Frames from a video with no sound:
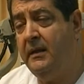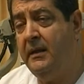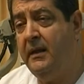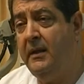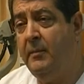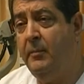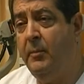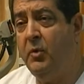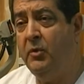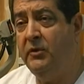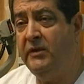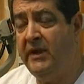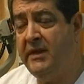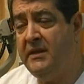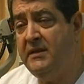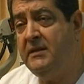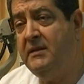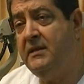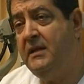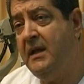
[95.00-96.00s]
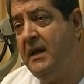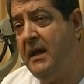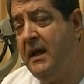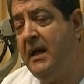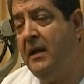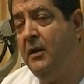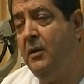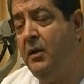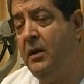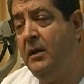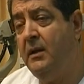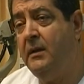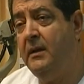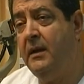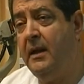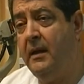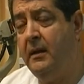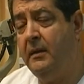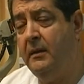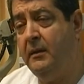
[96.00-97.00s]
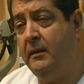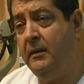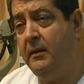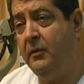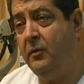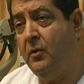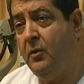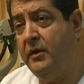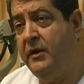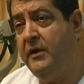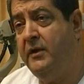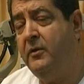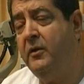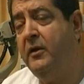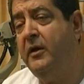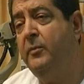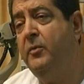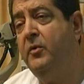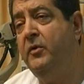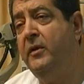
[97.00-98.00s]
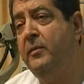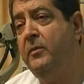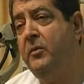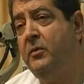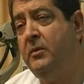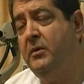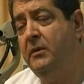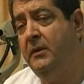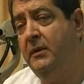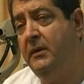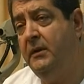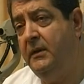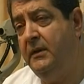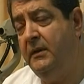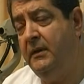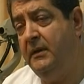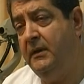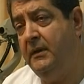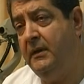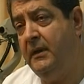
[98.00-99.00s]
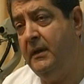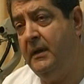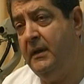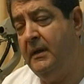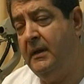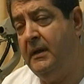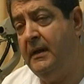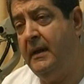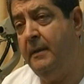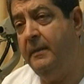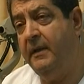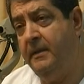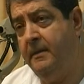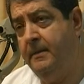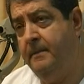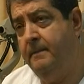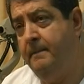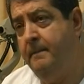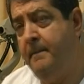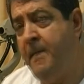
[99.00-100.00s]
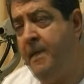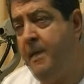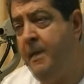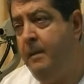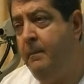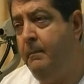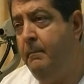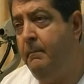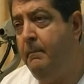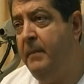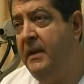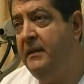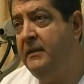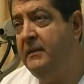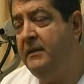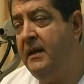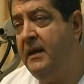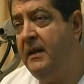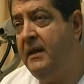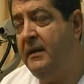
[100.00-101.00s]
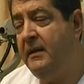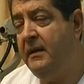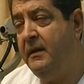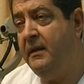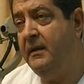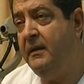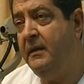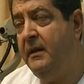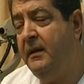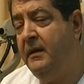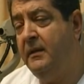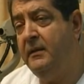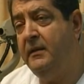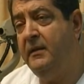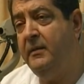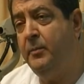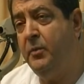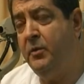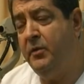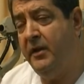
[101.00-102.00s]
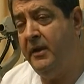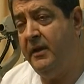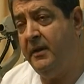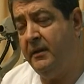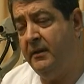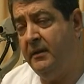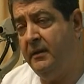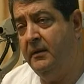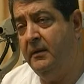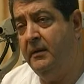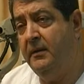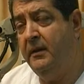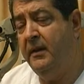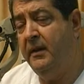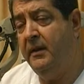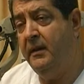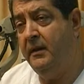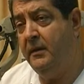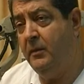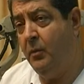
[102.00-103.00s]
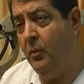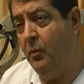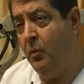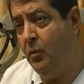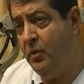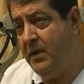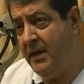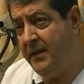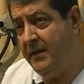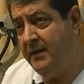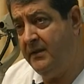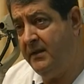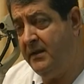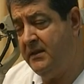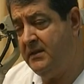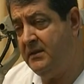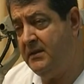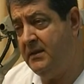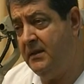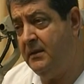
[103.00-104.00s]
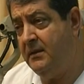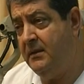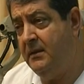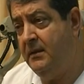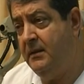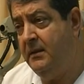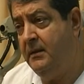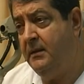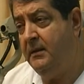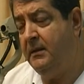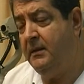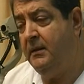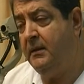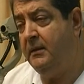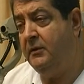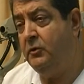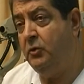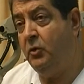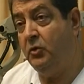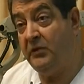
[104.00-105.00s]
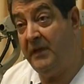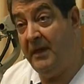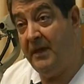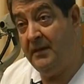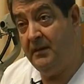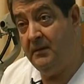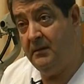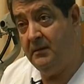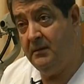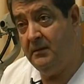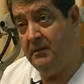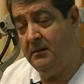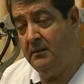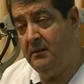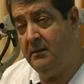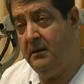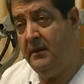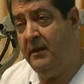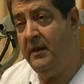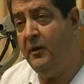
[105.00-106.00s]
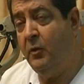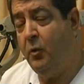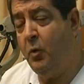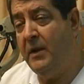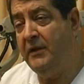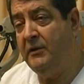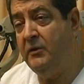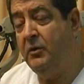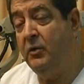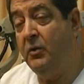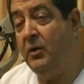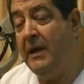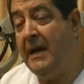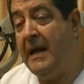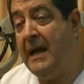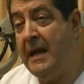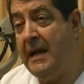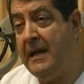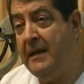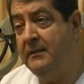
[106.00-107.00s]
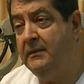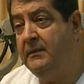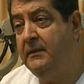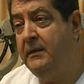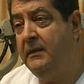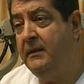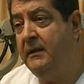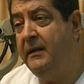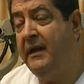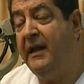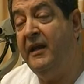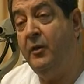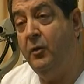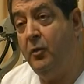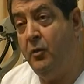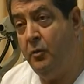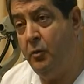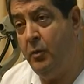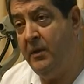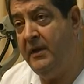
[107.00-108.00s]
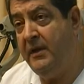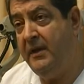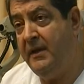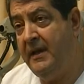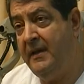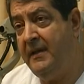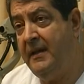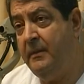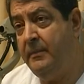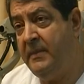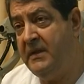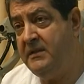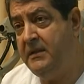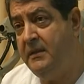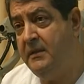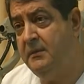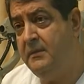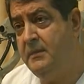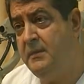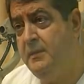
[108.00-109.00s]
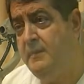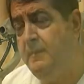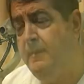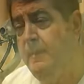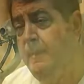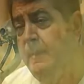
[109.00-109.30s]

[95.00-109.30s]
que potencia a los eh, colirios que ponemos a la vez. Ventajas es disponer de una anestesia total en cuanto a que no duele nada al paciente